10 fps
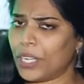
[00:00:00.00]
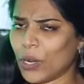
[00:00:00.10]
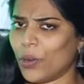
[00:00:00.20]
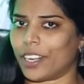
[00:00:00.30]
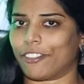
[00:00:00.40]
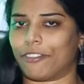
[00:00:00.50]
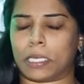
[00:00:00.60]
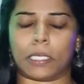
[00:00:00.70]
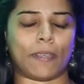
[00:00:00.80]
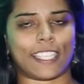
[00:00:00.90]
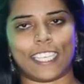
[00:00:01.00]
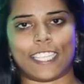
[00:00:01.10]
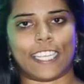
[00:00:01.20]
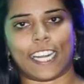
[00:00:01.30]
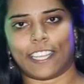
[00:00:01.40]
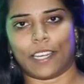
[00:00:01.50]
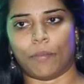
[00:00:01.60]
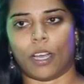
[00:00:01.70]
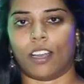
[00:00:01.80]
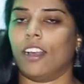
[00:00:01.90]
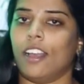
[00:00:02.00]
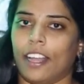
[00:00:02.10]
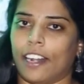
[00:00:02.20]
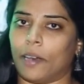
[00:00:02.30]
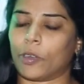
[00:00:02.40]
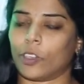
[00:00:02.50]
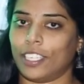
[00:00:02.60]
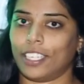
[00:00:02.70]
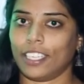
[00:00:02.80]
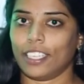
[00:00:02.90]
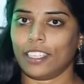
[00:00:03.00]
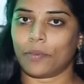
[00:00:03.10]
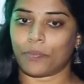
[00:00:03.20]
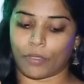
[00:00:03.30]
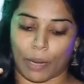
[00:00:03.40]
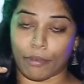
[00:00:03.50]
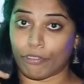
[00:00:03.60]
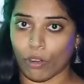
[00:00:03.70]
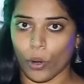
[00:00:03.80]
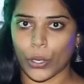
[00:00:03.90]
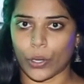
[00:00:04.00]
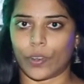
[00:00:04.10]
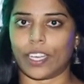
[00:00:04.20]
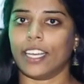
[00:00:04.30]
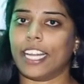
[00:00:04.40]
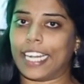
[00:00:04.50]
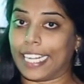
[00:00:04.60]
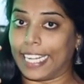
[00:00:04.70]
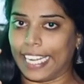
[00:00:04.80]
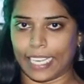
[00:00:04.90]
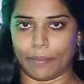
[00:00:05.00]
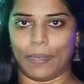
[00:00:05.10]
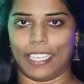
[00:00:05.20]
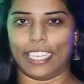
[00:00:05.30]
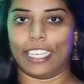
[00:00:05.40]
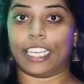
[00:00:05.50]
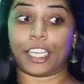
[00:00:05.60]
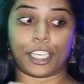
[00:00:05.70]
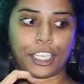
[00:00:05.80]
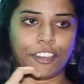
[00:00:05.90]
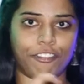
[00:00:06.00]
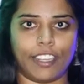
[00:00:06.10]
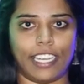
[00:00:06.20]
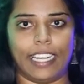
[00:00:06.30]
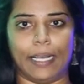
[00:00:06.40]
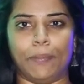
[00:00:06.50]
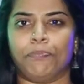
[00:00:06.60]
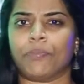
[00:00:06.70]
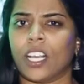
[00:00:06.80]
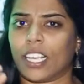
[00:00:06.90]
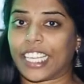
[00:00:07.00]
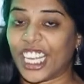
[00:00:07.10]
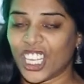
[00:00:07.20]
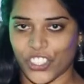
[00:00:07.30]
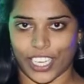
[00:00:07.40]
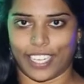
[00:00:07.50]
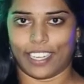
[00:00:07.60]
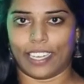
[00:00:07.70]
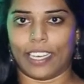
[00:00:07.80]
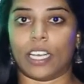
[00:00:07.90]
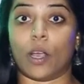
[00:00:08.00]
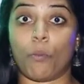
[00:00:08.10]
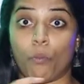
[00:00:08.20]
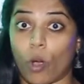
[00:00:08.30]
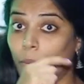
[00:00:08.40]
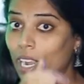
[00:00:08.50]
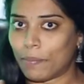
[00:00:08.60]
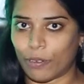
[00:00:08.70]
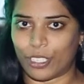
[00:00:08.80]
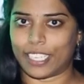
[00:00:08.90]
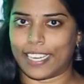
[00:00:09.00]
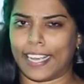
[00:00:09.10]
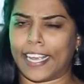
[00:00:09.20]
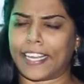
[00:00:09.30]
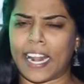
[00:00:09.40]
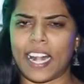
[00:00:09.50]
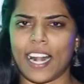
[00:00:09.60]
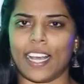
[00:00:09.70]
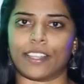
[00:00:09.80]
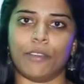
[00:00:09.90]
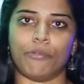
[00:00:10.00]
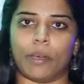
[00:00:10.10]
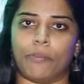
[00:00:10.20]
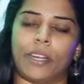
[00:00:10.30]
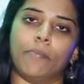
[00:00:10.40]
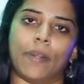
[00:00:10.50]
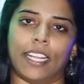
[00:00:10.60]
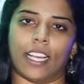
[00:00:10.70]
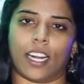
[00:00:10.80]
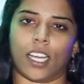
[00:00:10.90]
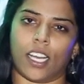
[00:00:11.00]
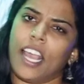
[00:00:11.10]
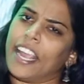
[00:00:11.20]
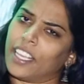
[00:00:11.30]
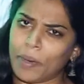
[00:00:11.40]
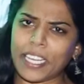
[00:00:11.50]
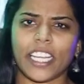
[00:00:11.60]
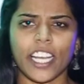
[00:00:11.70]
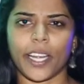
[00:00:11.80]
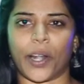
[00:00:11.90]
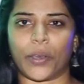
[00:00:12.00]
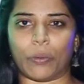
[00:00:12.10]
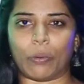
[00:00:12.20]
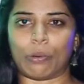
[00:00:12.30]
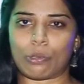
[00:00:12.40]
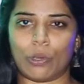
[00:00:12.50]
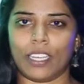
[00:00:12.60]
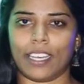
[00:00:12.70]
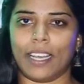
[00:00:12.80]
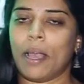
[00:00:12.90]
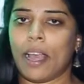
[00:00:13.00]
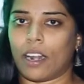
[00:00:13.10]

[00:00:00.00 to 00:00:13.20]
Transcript: இன்னொரு ஸ்பெஷலிஸ்ட் என்ன தெரியுமா நமக்கு வந்துட்டு நம்ம ஃபோட்டோவை டீ கப்பில் கிஃப்ட்டில் கீ செயினில் மொபைல் பவுச்சில் எல்லாத்துலேயும் இப்போ ப்ரிண்ட் பண்ணி தராங்க இது மாதிரி எங்கே கிடைக்கும் சொல்லுங்கள்